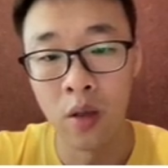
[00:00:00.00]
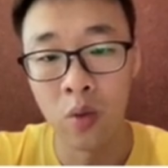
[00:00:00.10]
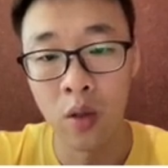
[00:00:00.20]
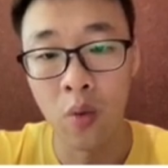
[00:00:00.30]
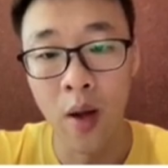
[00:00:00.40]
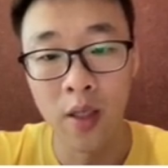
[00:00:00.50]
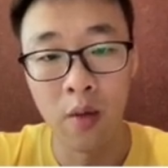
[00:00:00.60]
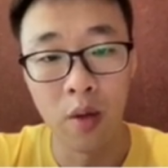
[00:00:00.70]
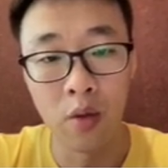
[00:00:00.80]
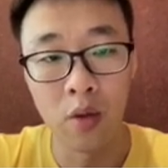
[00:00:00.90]
多的环节里
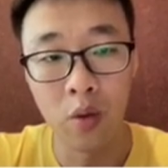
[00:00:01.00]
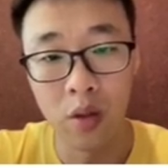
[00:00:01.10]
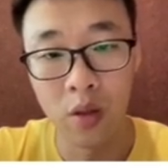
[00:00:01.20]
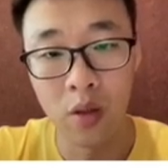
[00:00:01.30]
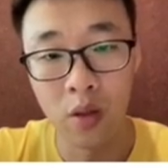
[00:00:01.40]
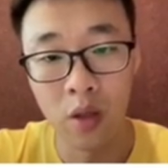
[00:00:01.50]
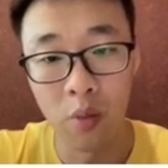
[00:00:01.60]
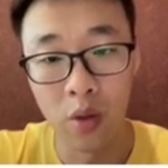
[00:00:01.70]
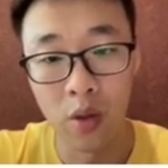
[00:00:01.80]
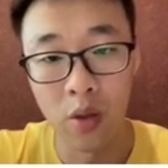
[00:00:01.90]
面去收集
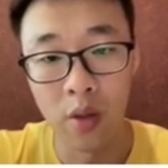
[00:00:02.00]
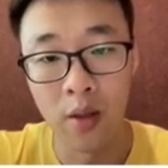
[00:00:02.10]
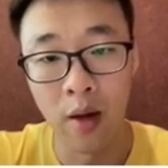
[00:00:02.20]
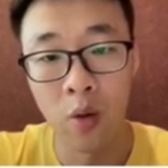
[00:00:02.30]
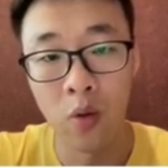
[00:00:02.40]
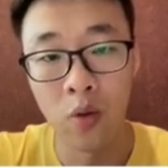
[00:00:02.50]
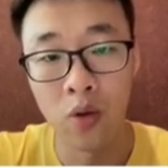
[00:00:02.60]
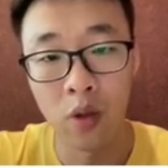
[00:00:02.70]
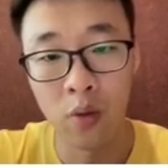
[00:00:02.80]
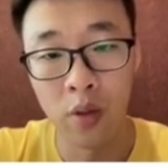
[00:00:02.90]
shape 信息，然后用
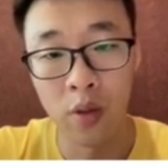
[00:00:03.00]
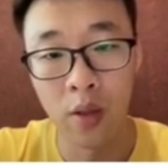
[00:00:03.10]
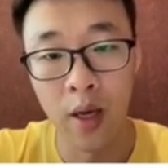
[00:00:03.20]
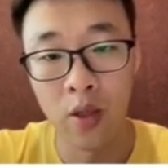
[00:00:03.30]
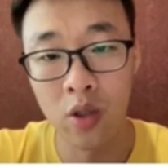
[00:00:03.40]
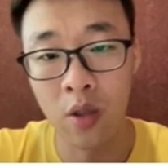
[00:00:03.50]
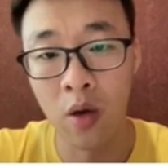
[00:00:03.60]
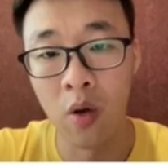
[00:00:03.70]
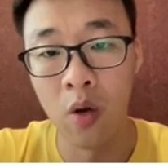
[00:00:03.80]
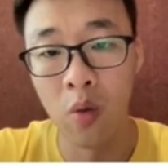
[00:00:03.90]
shape 信息来指
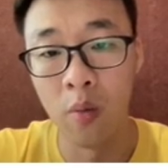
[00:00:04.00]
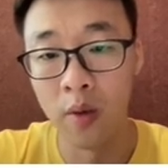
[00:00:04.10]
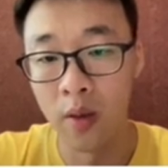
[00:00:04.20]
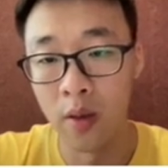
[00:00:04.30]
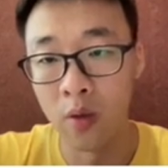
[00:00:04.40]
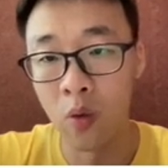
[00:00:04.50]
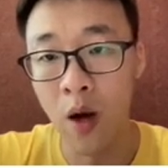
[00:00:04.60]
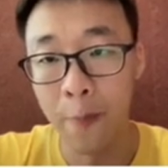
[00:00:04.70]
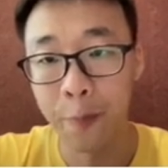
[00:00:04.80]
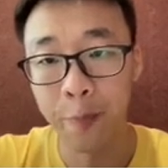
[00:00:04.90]
导我们的优化。